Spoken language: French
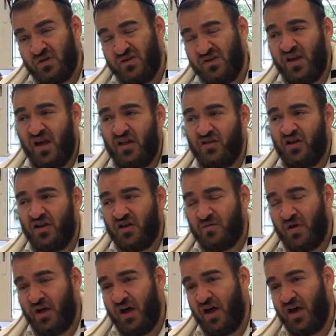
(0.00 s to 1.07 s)
Il y a dans la
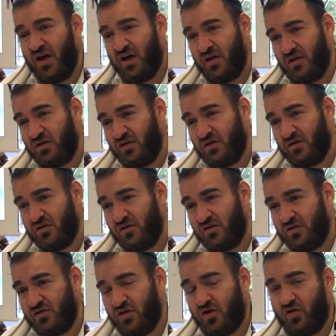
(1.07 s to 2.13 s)
Gemara,
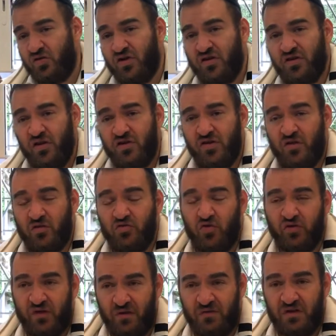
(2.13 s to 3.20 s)
d'accord, y a
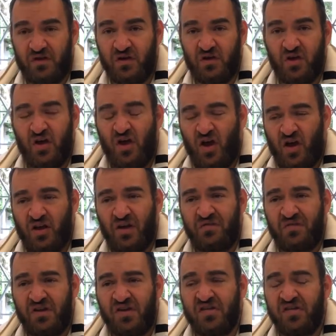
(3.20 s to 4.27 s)
deux avis. Un
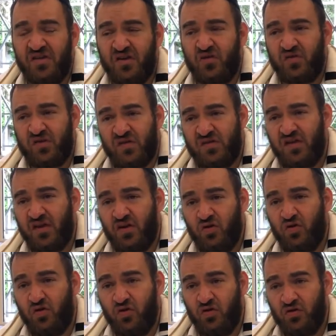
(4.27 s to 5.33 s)
avis qui dit que c'était
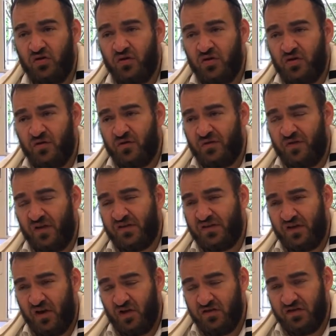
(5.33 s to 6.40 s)
le
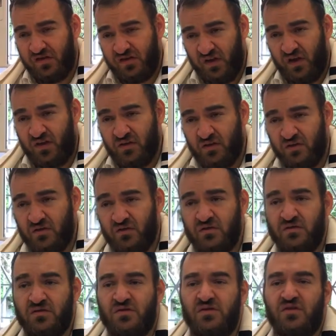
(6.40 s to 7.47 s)
21 Nissan,
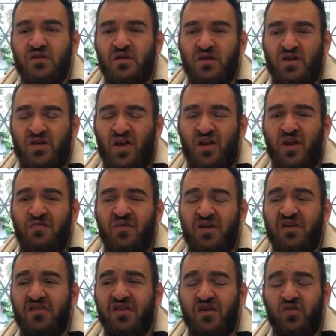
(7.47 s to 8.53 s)
et un avis
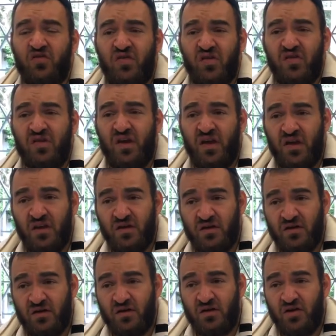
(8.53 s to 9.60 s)
qui dit que c'était
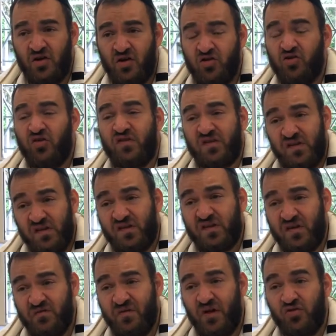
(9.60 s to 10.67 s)
le 6
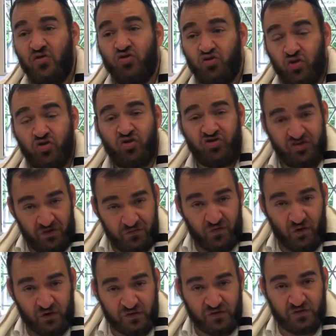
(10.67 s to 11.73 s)
Sivan, le jour de
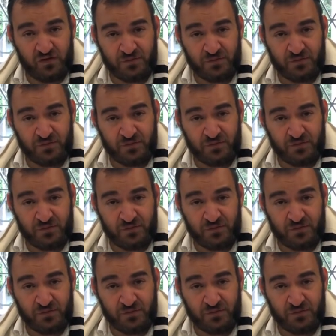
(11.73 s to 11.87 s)
Shavuot.